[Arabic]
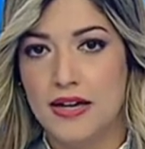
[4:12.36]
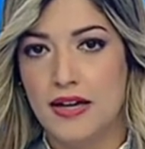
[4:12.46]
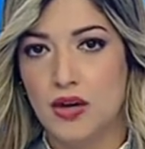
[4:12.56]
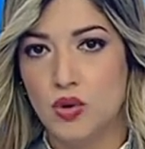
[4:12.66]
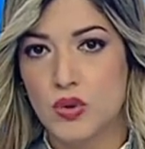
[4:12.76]

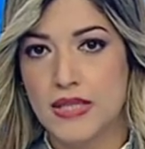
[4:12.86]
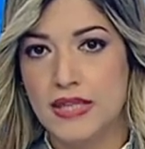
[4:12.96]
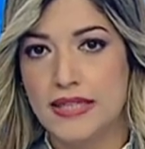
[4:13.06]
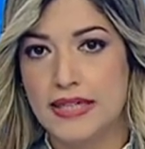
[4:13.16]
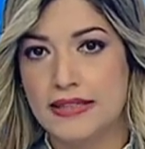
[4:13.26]
ليخلص
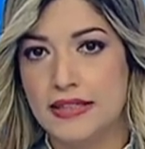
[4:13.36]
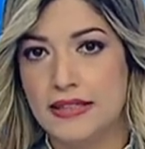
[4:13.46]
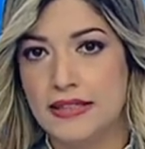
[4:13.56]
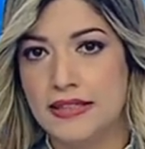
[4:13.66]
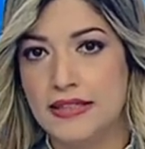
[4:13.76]
إلى
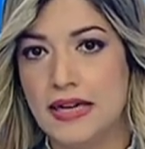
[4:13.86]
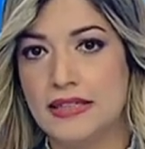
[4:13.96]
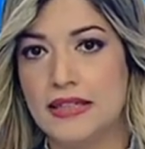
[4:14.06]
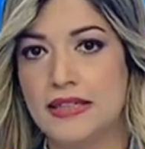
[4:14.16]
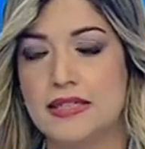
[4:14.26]
التأكيد
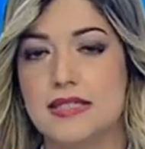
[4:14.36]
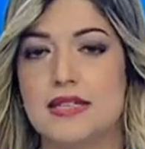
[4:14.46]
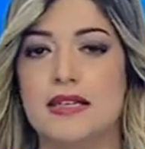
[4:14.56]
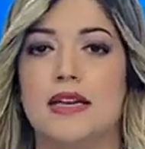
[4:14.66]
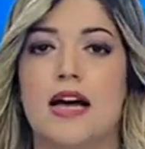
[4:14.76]
أن
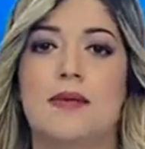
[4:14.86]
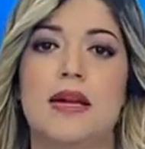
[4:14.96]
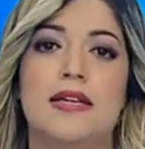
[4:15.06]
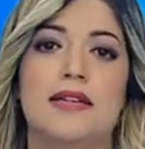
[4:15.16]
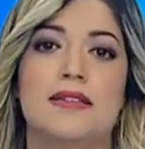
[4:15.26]
الاتصال
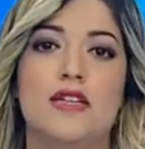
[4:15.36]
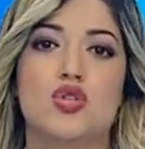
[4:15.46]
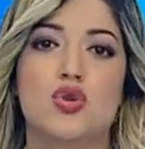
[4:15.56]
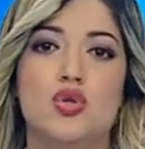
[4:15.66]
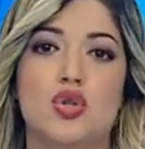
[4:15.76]

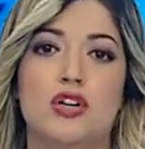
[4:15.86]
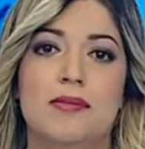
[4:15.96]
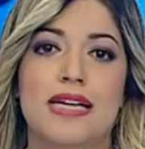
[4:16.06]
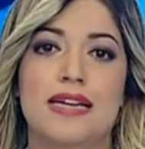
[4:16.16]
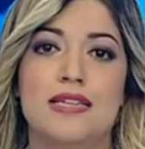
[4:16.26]
العمليتي جزء
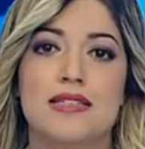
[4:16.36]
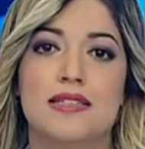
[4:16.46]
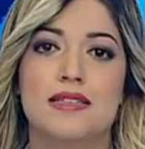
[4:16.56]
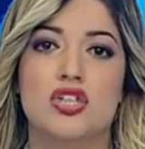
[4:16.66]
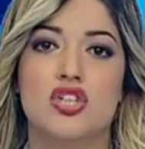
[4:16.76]
من
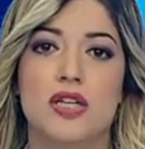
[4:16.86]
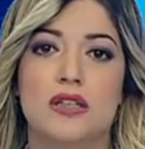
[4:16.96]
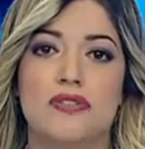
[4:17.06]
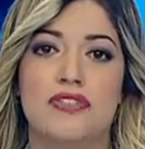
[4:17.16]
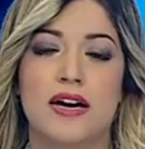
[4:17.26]
الاستراتيجية
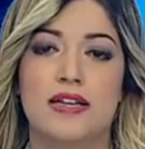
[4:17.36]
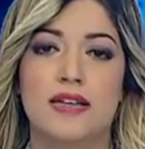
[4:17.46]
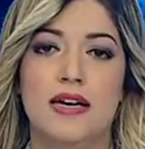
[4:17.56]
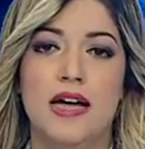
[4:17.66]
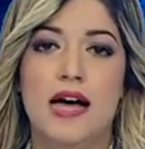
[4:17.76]

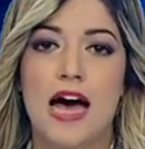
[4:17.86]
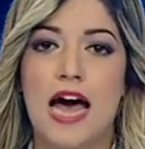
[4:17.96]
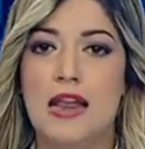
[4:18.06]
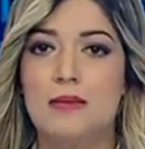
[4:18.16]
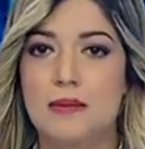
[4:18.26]
الدفاعية
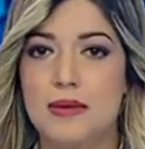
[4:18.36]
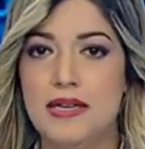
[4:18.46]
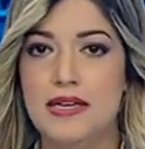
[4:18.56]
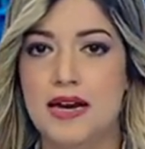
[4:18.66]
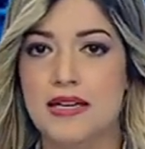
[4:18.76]

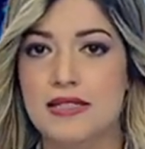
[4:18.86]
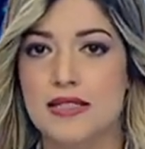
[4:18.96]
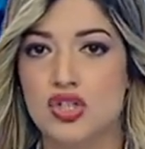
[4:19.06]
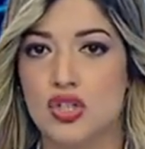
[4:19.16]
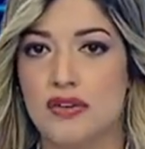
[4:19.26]
المبنية على
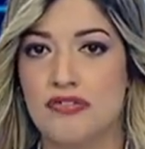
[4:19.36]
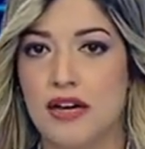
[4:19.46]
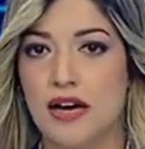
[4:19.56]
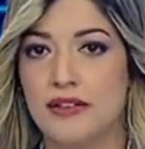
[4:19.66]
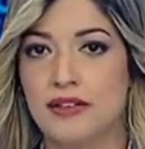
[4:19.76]
استشراف
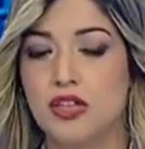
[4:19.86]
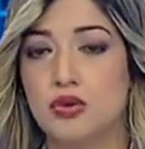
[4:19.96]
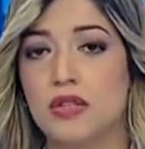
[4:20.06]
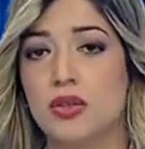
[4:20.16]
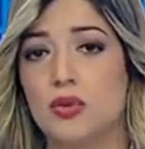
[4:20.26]

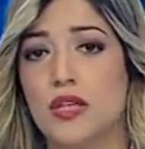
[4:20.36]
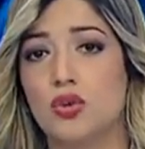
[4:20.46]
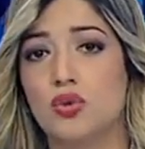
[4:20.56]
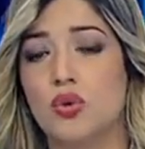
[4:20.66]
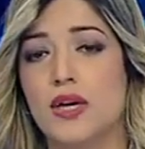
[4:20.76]
الأحداث
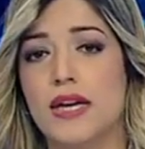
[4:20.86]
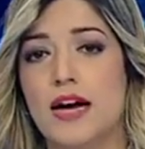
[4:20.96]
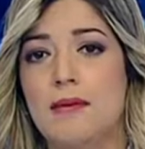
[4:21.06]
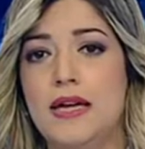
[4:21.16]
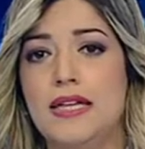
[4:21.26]
وتطوير طرق
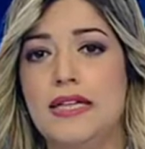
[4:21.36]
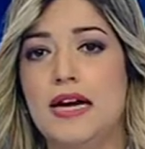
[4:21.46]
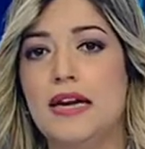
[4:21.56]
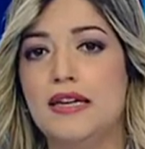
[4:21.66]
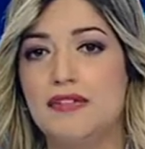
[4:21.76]
العمل
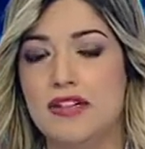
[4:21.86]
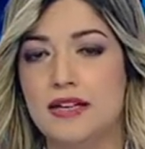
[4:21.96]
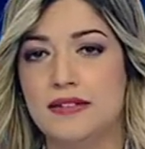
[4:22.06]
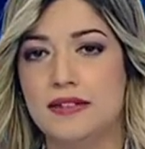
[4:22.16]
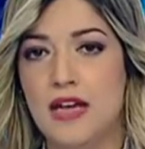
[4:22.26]

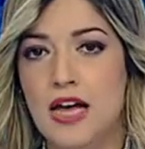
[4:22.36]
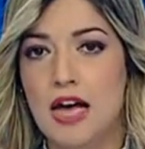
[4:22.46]
الكفيلة